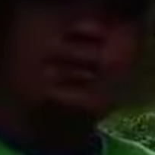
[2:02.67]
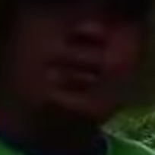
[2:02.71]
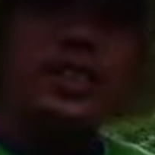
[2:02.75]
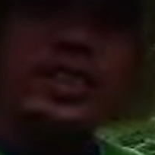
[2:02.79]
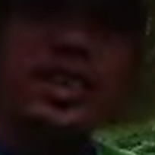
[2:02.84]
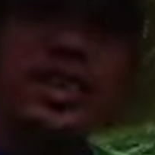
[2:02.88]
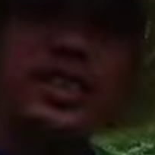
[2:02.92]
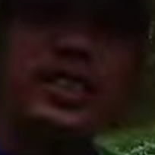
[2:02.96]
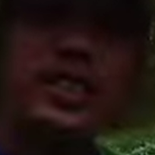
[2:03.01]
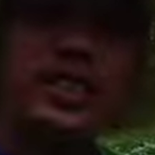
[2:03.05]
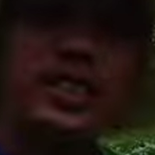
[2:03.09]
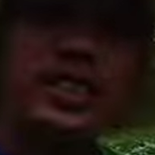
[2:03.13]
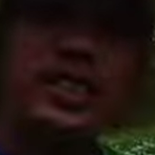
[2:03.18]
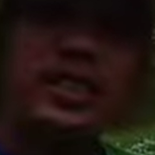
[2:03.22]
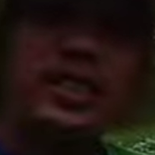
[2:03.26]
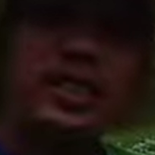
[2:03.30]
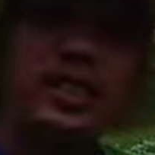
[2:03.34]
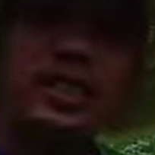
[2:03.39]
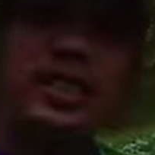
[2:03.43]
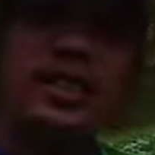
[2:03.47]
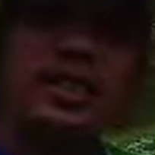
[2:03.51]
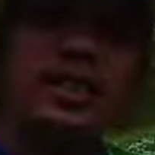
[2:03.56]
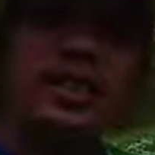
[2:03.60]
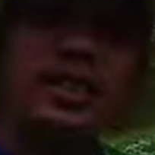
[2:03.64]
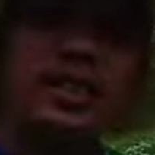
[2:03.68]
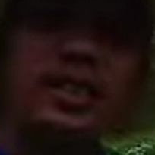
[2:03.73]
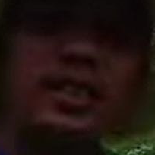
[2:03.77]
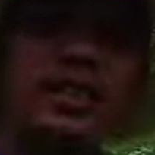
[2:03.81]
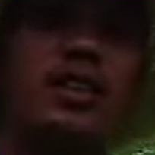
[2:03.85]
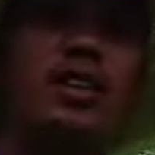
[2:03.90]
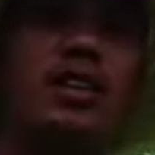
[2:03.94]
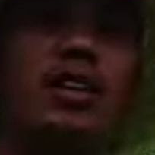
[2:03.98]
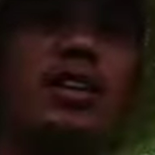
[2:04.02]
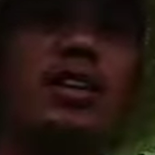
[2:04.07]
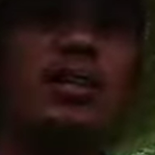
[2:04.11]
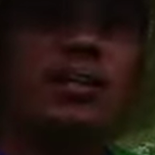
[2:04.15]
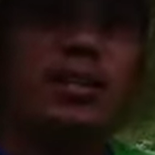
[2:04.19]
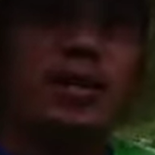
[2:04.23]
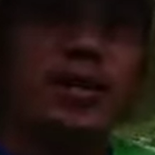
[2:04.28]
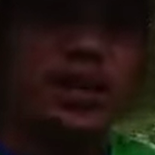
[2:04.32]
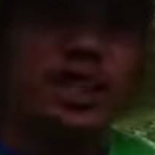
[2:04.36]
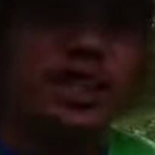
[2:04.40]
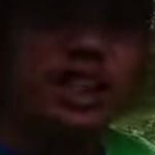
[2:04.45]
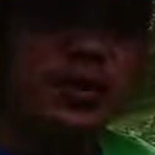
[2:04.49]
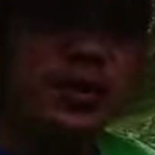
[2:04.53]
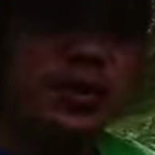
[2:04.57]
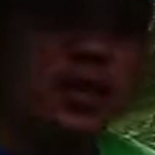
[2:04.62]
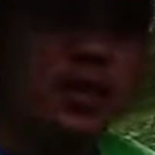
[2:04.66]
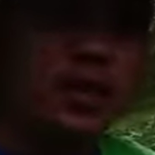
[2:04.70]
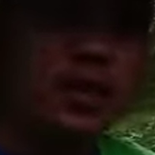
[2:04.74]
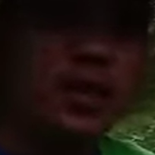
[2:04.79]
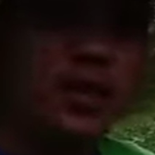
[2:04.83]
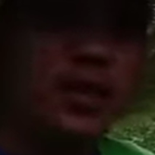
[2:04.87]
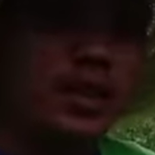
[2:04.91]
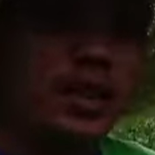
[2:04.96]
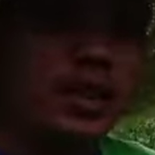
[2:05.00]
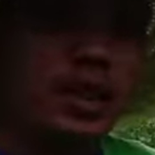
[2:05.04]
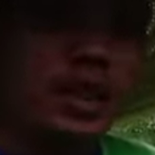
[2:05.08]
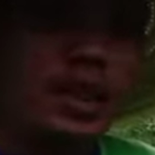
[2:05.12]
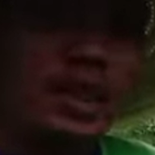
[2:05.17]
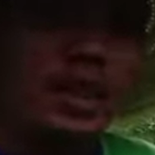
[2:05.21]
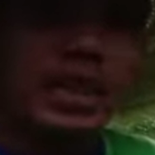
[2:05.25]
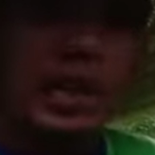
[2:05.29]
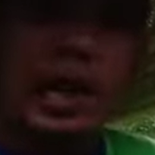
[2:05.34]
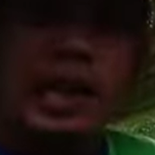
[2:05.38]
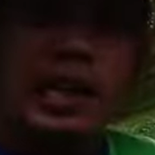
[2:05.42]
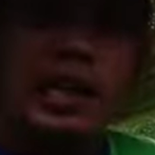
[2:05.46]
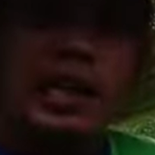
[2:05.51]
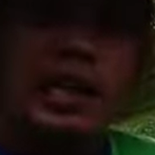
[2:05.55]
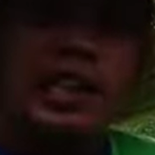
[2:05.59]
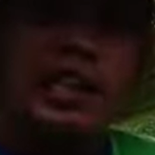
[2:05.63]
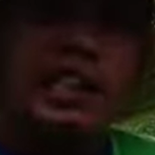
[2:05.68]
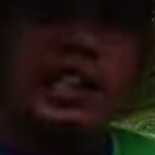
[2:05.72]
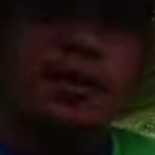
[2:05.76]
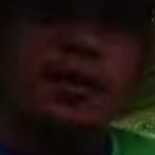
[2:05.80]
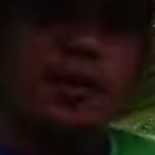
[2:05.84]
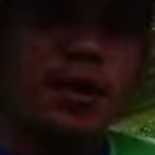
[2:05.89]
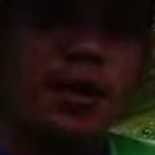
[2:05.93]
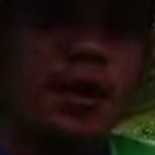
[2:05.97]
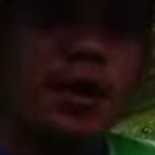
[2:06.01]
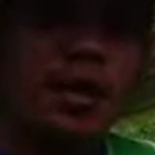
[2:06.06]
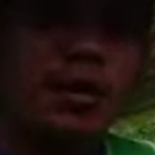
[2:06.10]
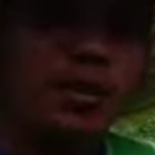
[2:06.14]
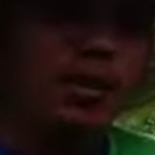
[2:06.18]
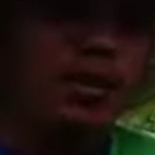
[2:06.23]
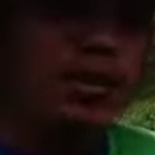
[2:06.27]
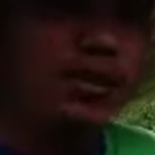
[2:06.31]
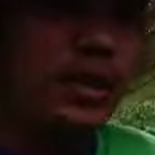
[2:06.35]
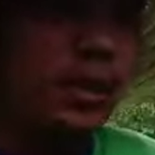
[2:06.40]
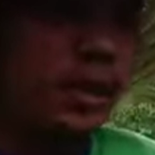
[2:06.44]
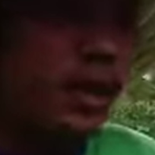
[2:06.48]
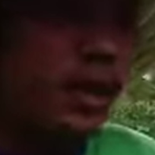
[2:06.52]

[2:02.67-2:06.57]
4 days Oo, 4 days po. Dahil 13 po ngayon.